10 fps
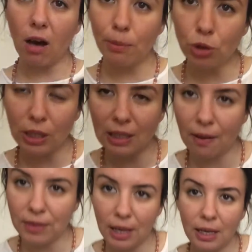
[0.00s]

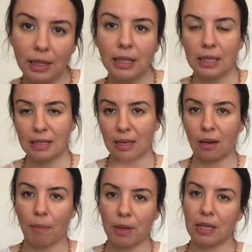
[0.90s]
Butik'ten de
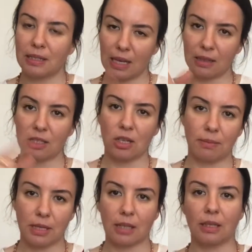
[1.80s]
Instagram'dan etiketleyeceğim
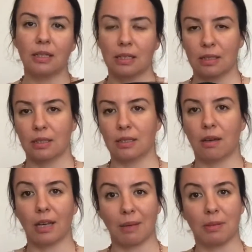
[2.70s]
zaten. E,
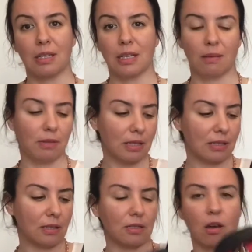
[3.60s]
takibini
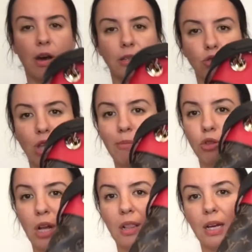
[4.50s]
edebilirsiniz. Gayet güzel
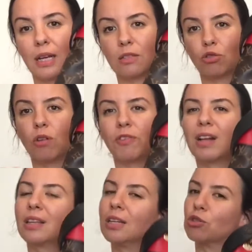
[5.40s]
modeller getiriyor.
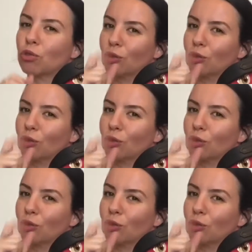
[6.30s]
Fiyatlara çok uygun.